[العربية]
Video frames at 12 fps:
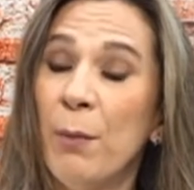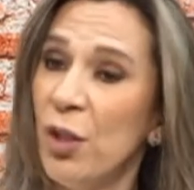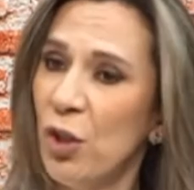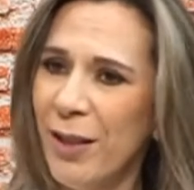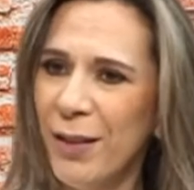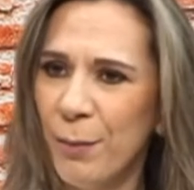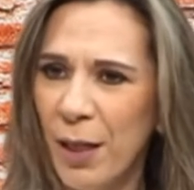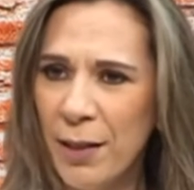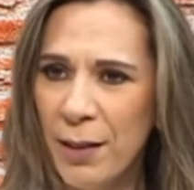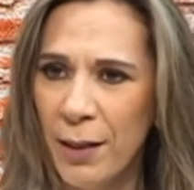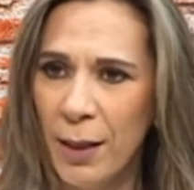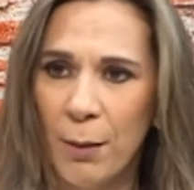قماشات
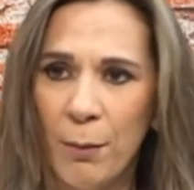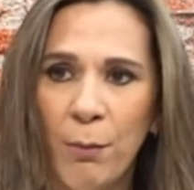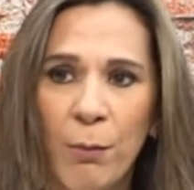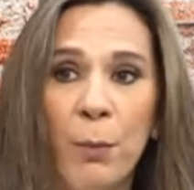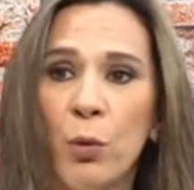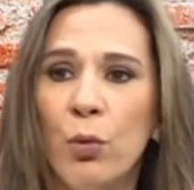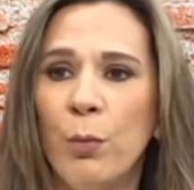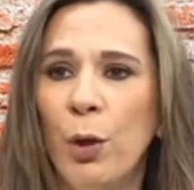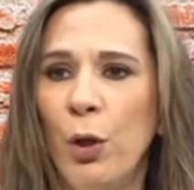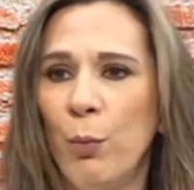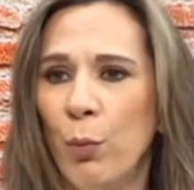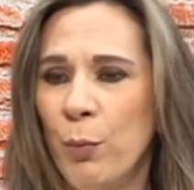معينه كمان ما بيكون
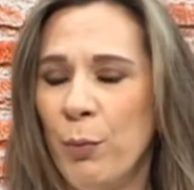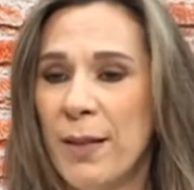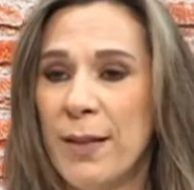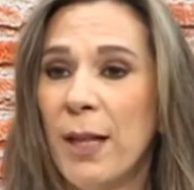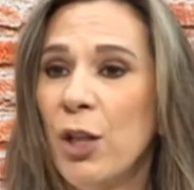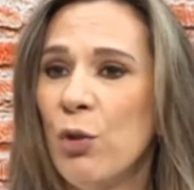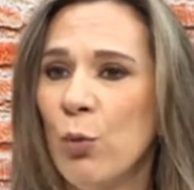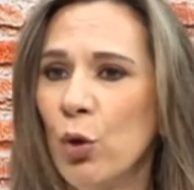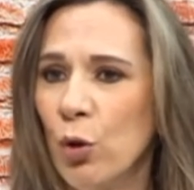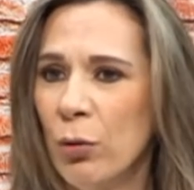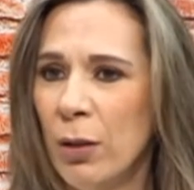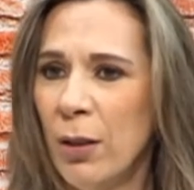بحبهم بينزعج
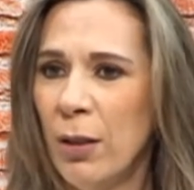منهم